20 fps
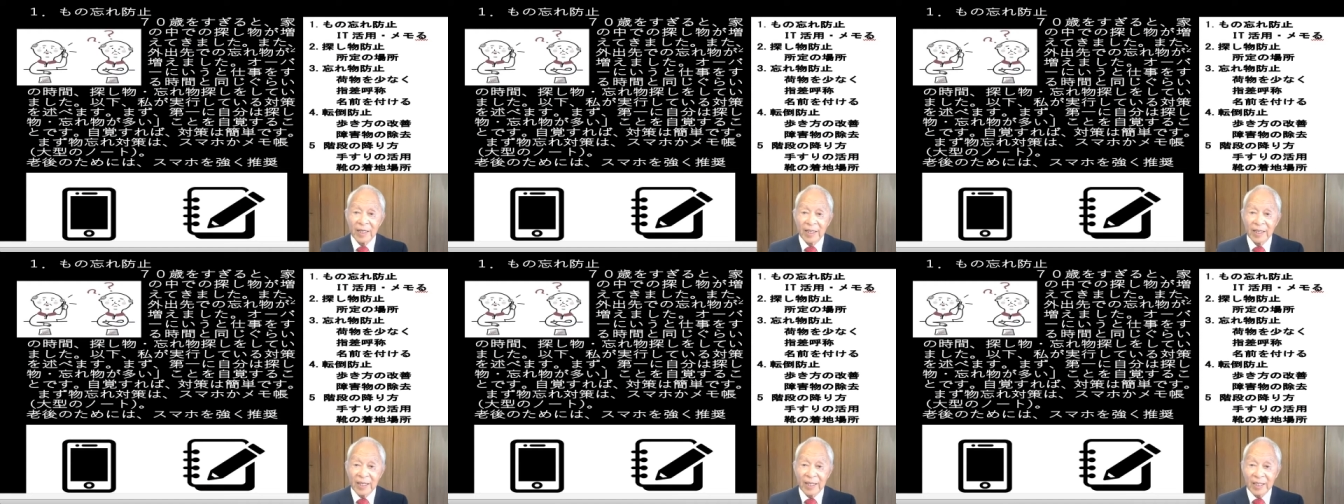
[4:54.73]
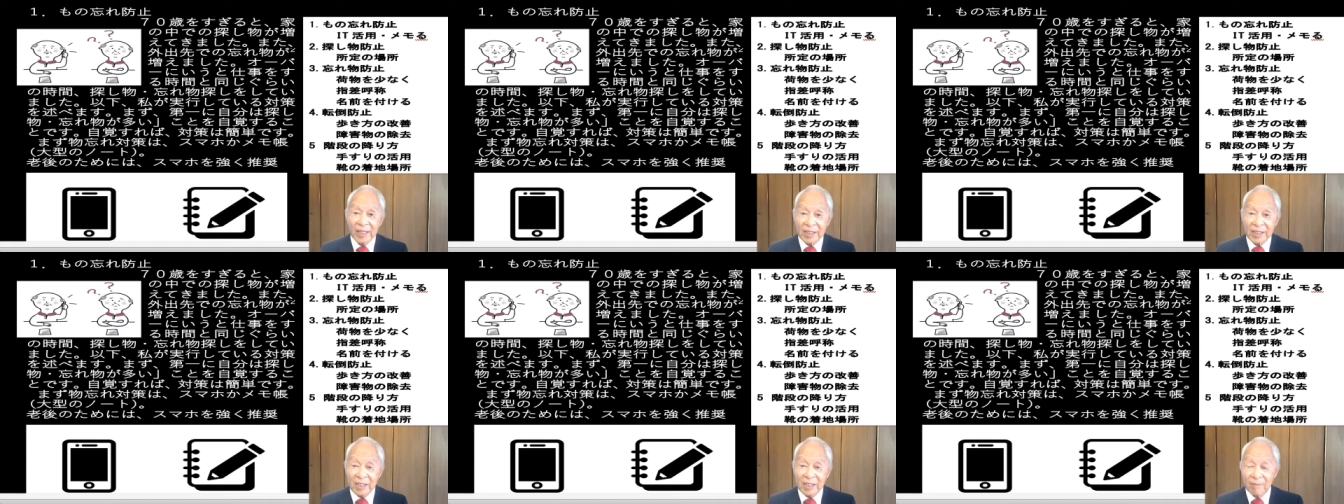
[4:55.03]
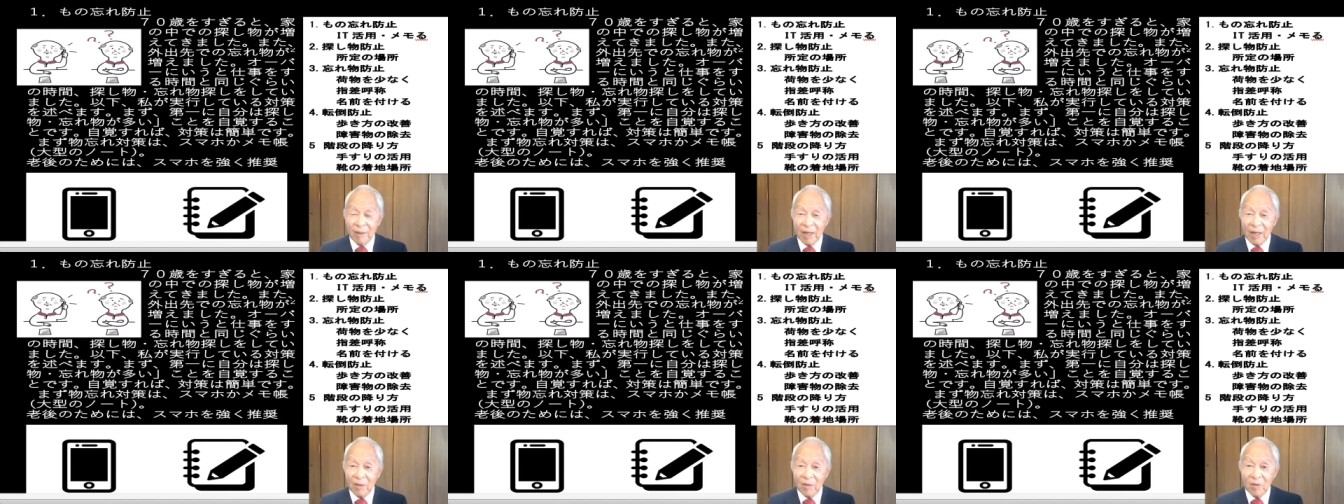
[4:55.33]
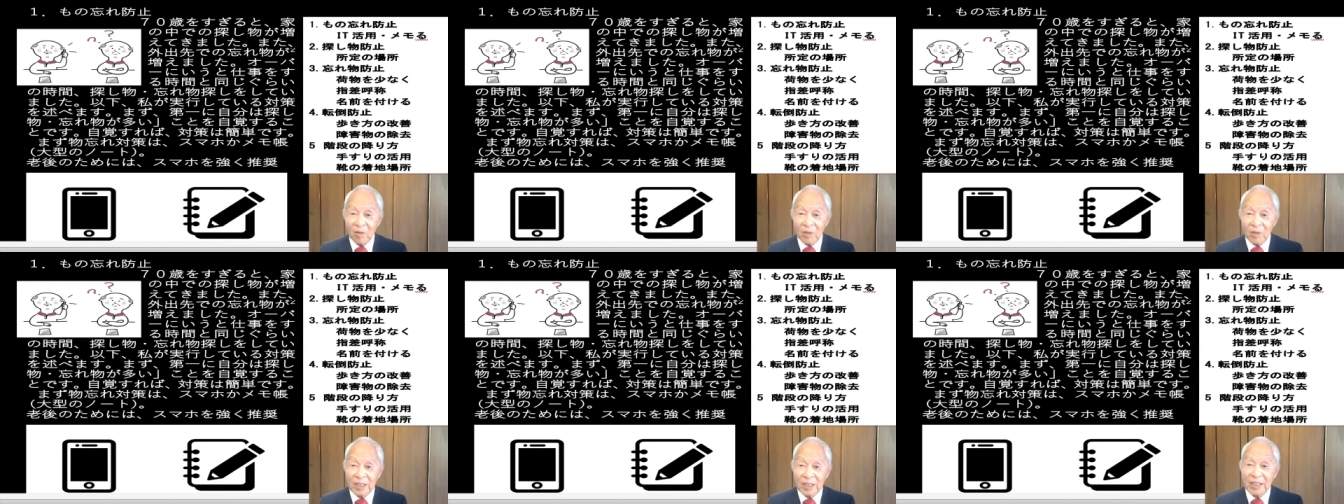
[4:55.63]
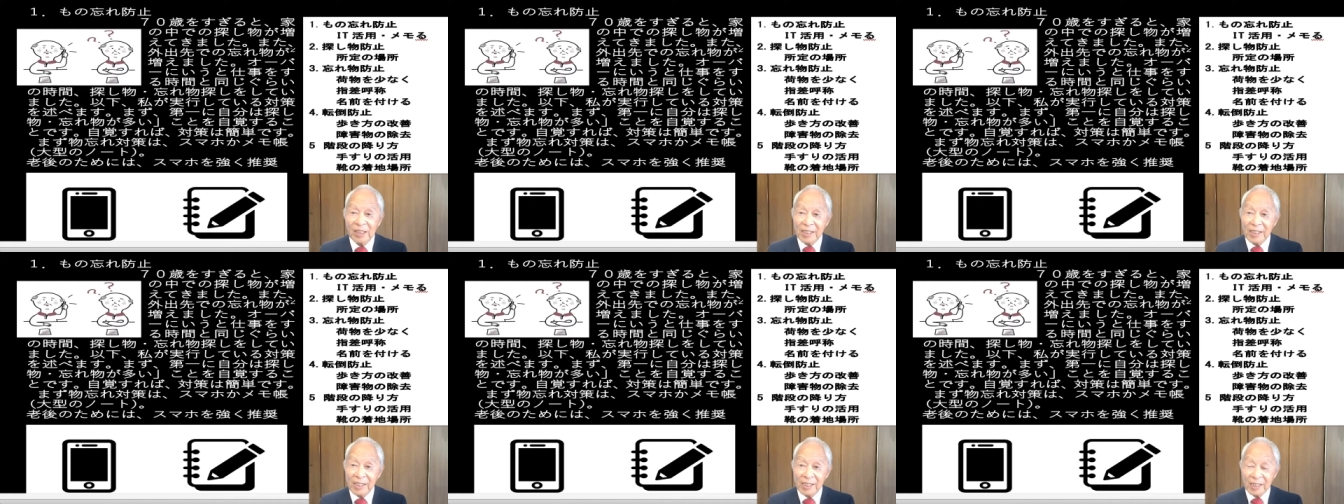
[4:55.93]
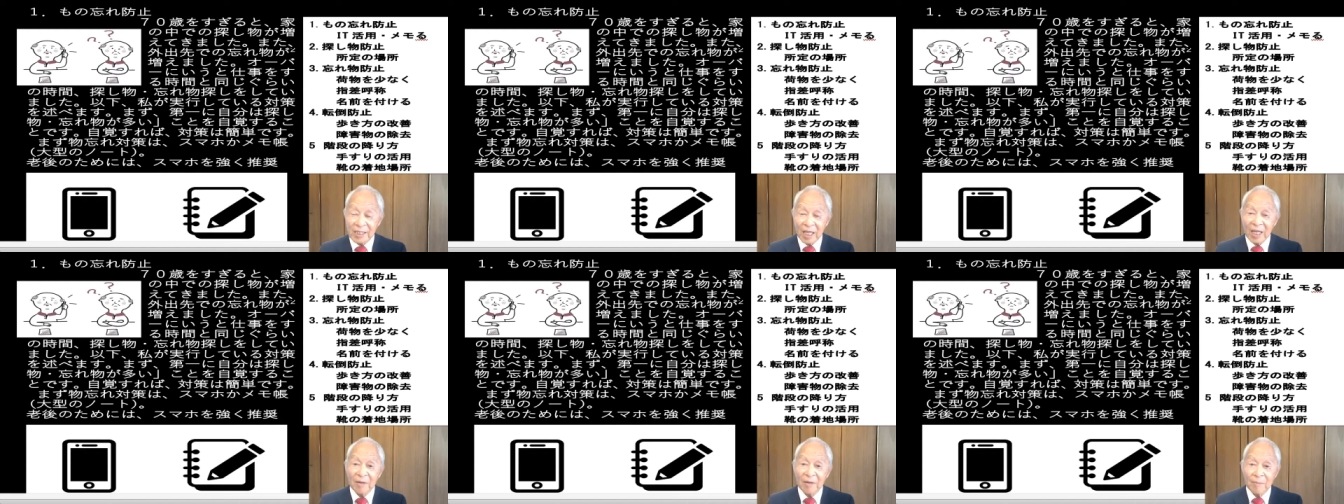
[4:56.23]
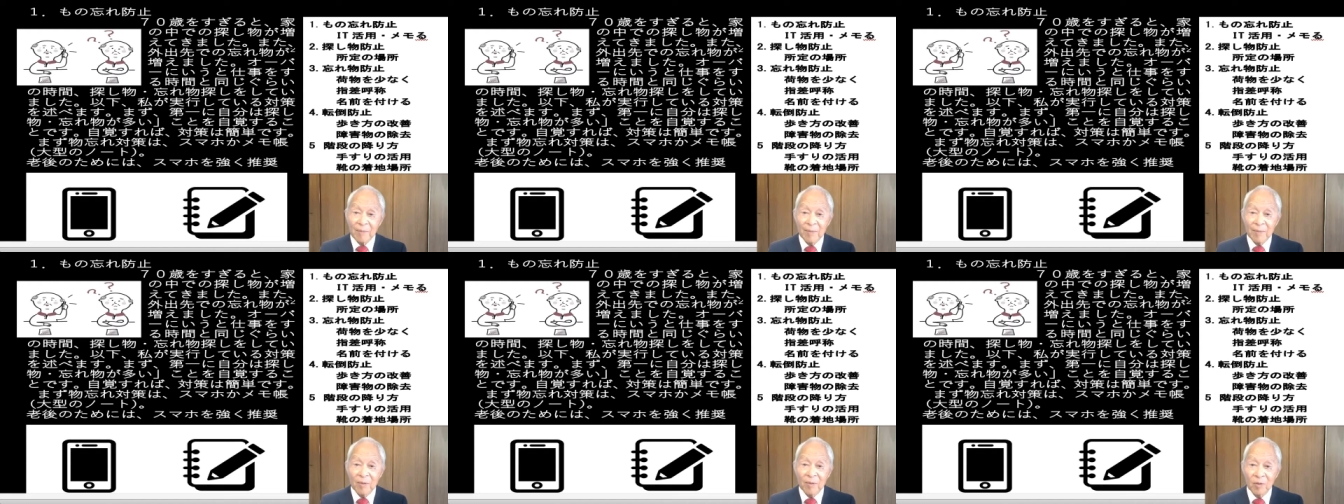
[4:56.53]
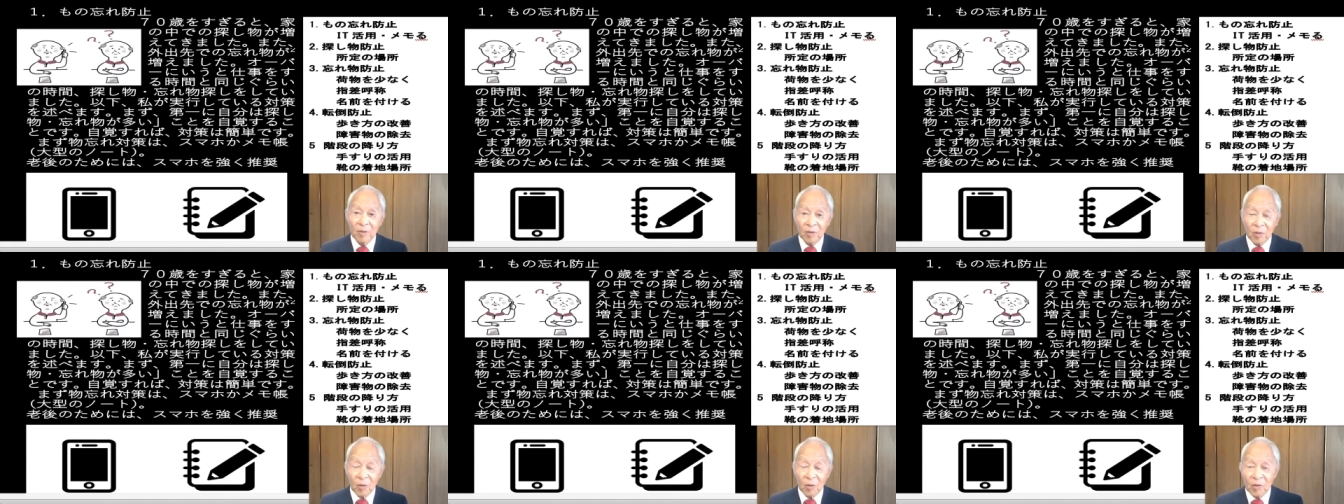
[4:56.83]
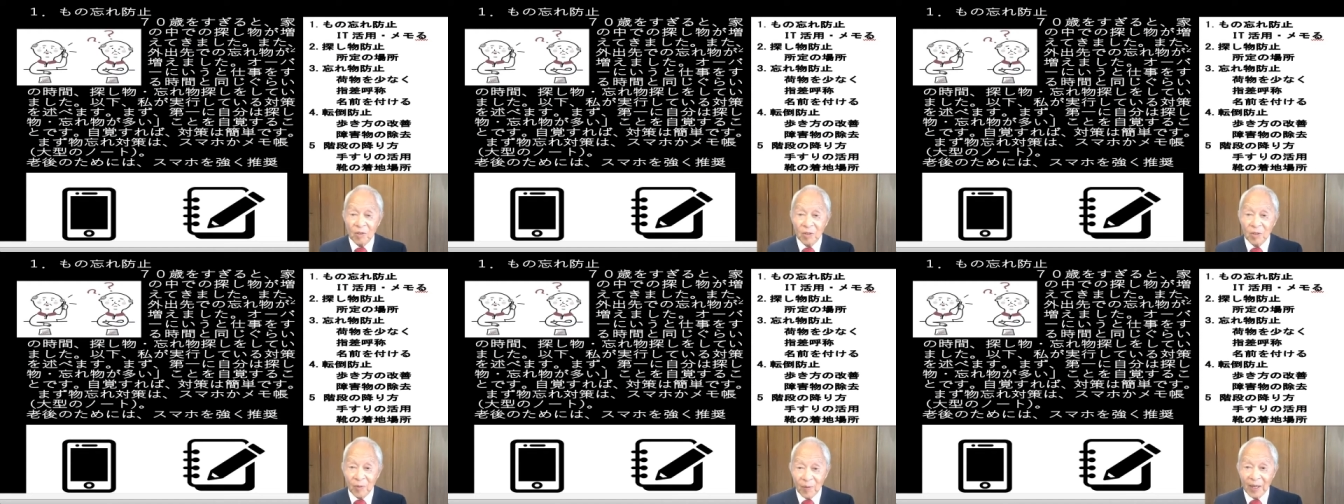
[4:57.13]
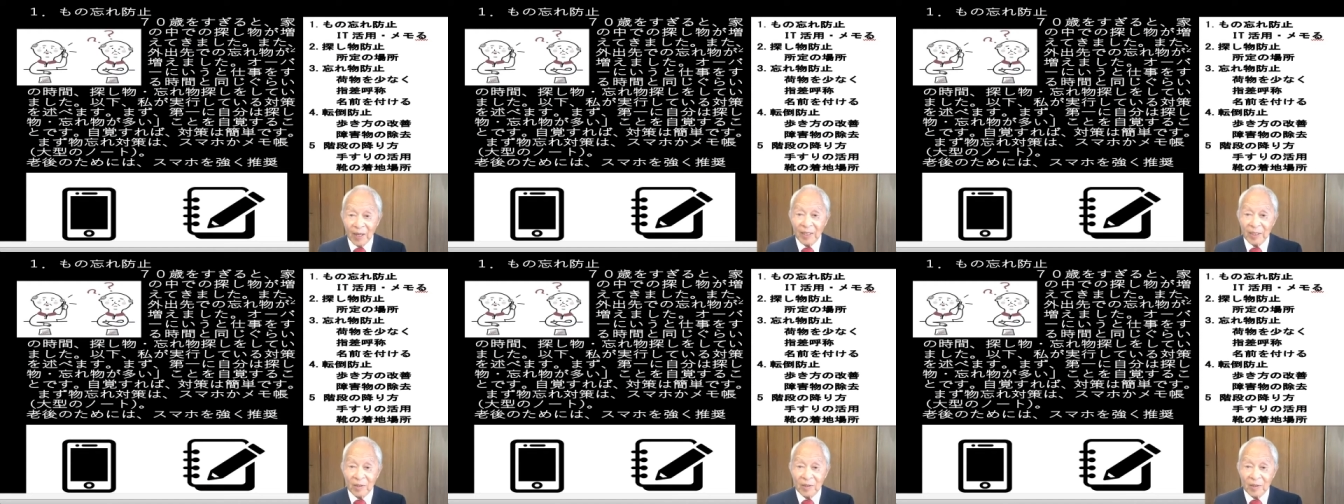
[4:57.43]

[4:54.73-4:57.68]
えー、スマホにですねメモを取るのは